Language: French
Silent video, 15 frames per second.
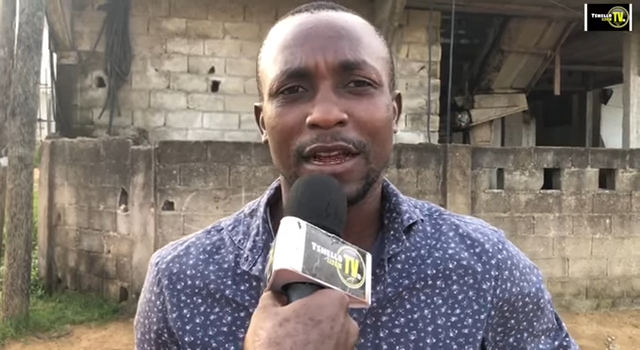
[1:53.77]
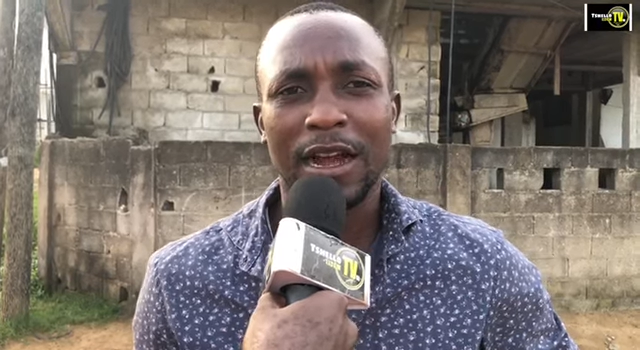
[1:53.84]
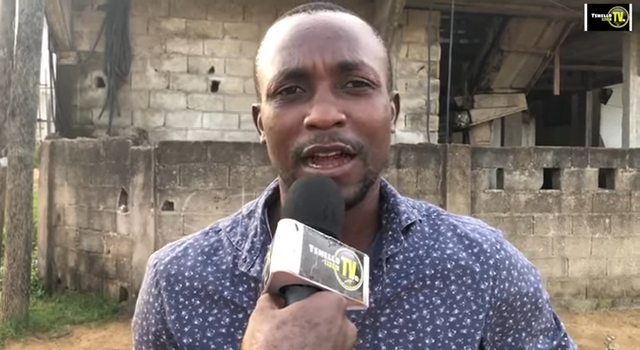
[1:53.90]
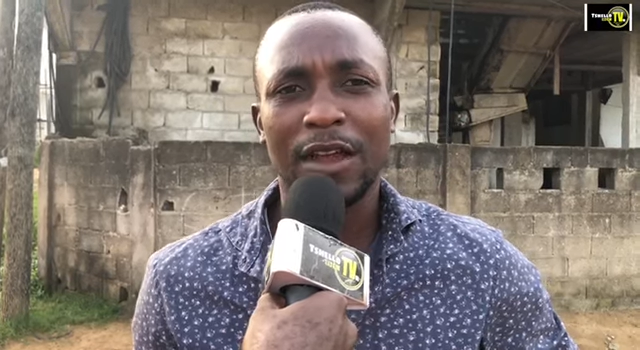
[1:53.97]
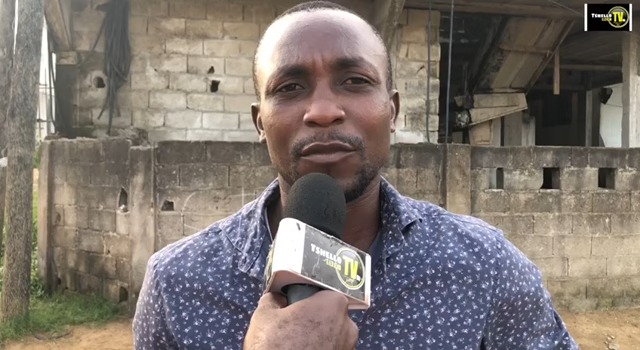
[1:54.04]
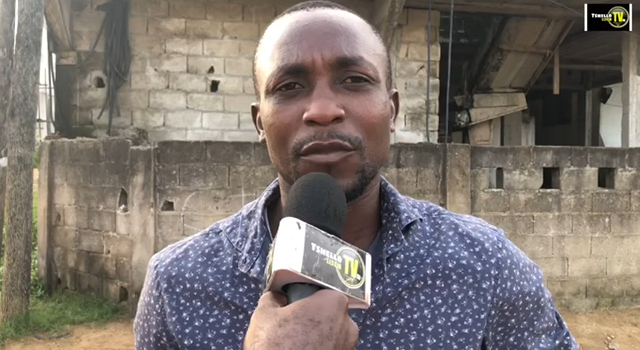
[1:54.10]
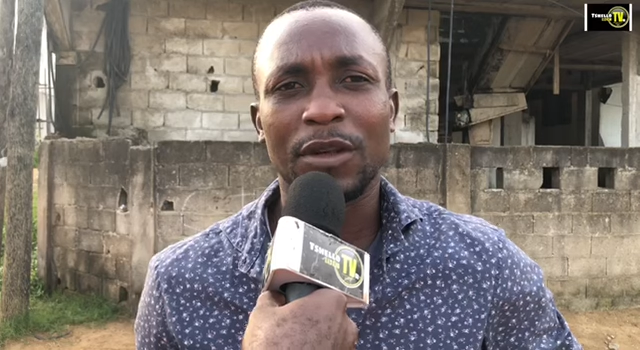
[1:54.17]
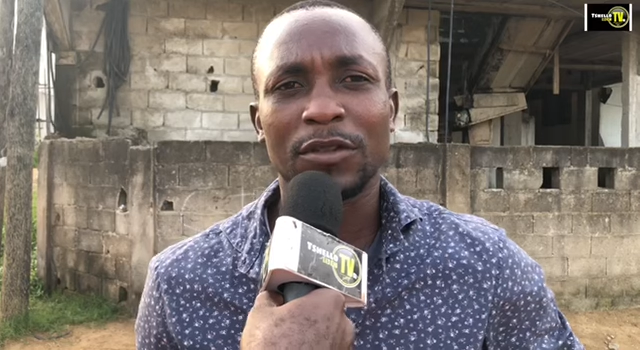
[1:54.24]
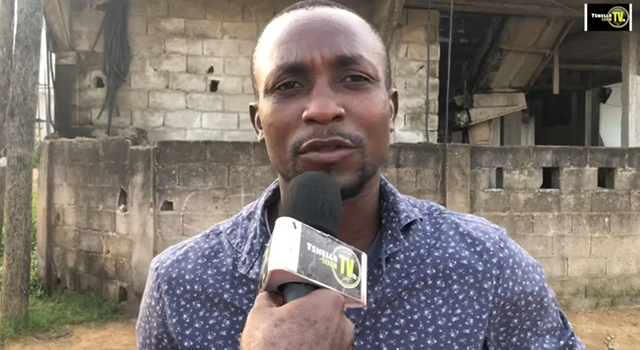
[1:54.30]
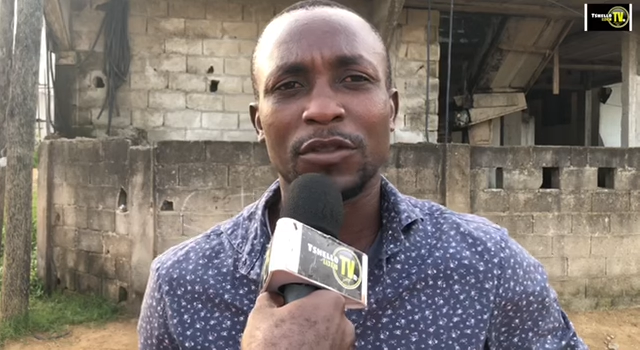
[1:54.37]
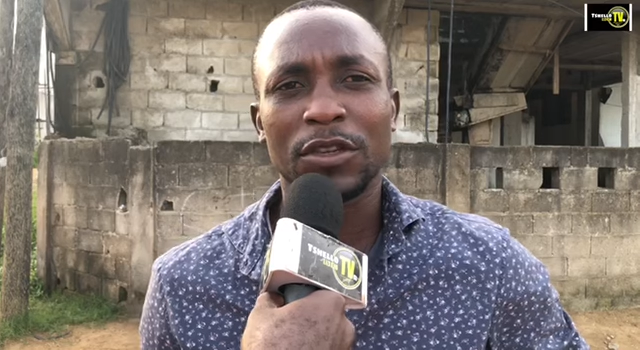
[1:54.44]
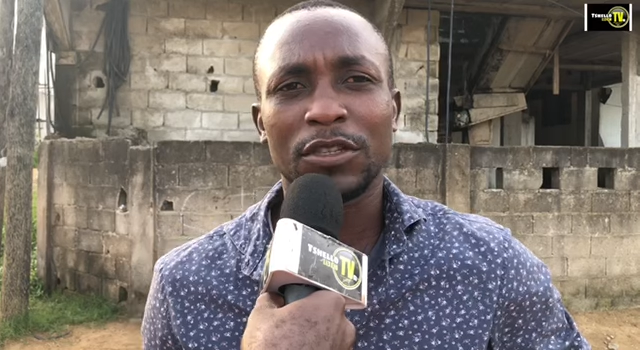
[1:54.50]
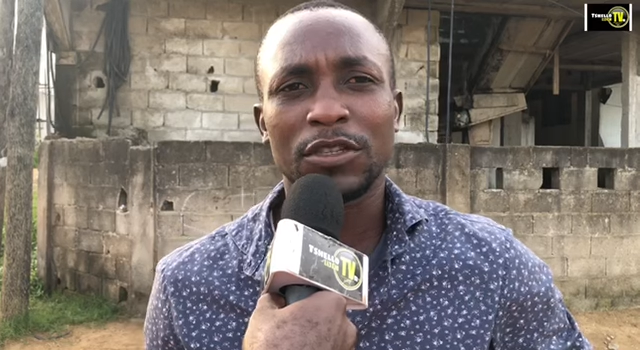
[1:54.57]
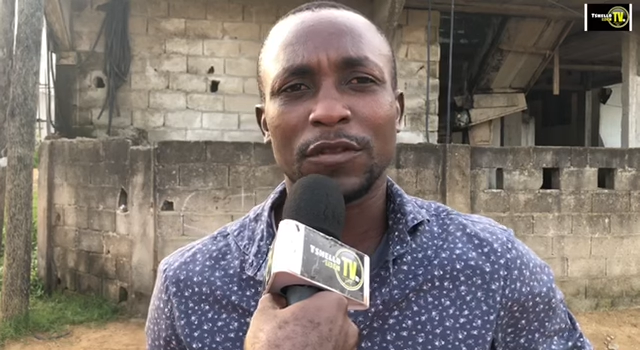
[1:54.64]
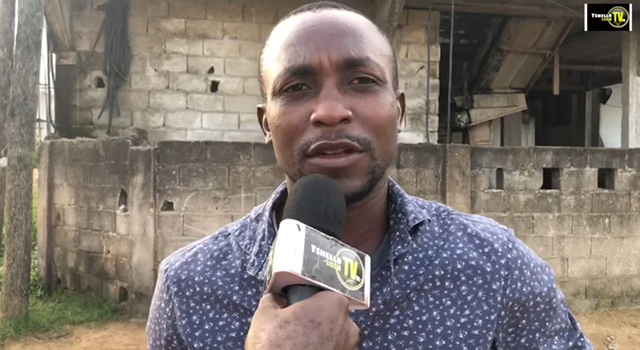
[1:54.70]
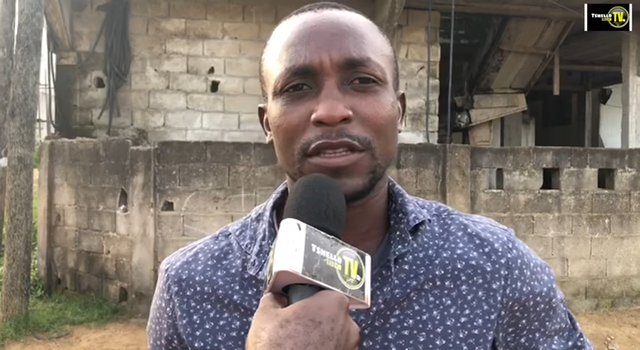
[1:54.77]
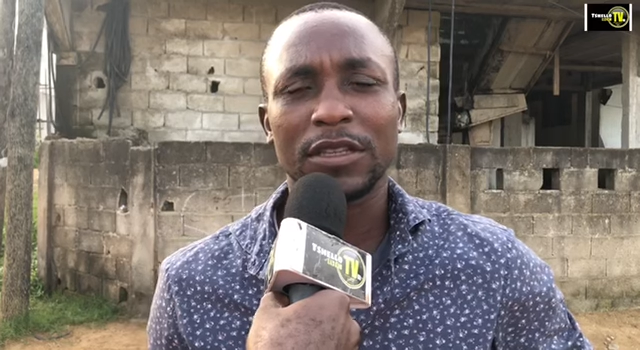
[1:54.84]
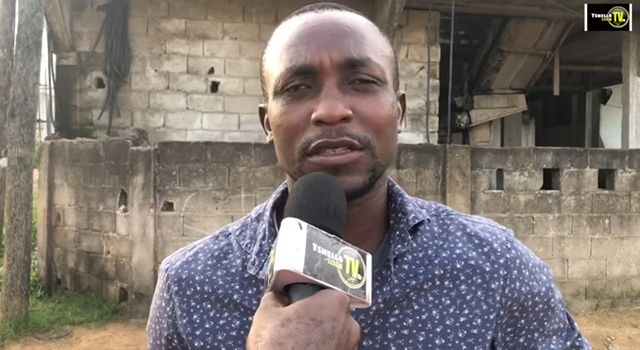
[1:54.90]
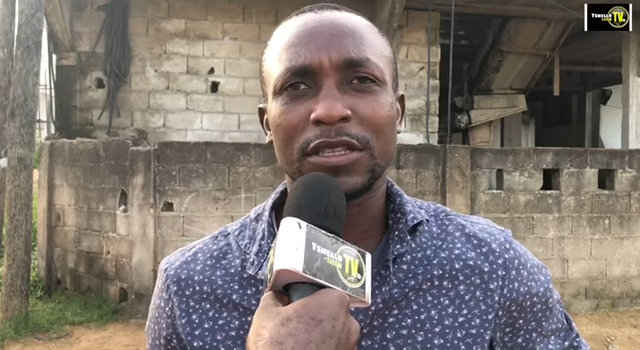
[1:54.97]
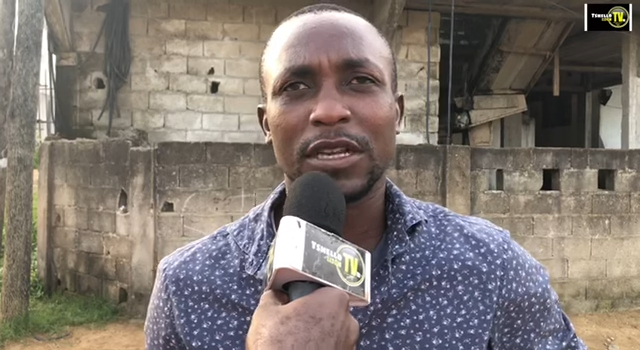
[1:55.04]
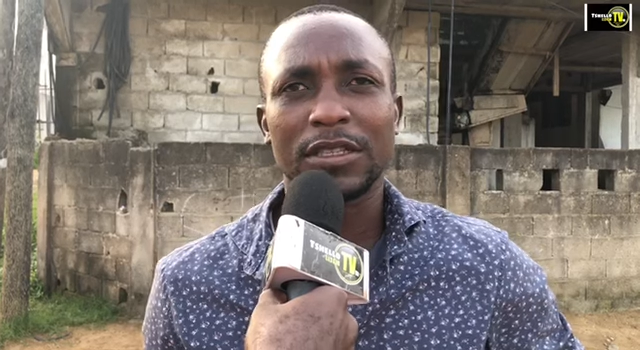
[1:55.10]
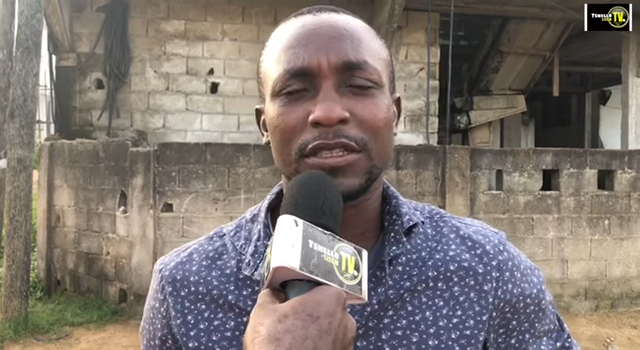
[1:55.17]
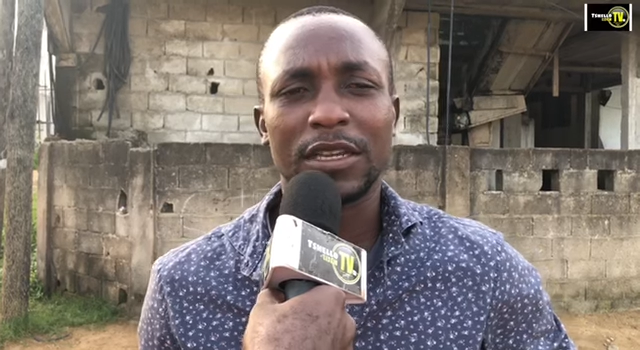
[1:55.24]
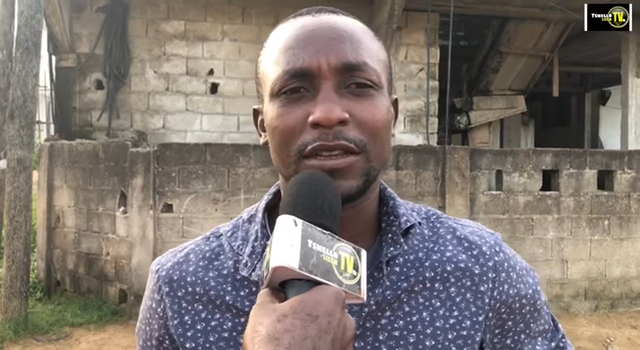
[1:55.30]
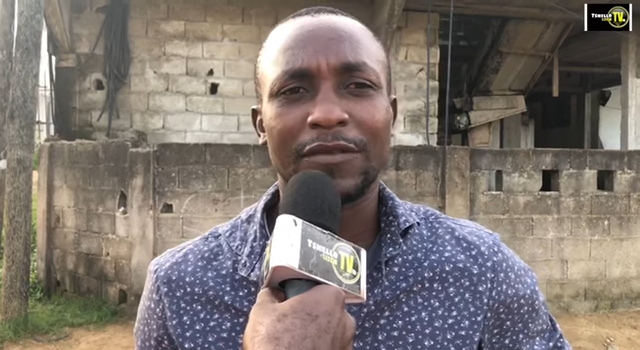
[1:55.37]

à un moment donné, tu vas te sentir,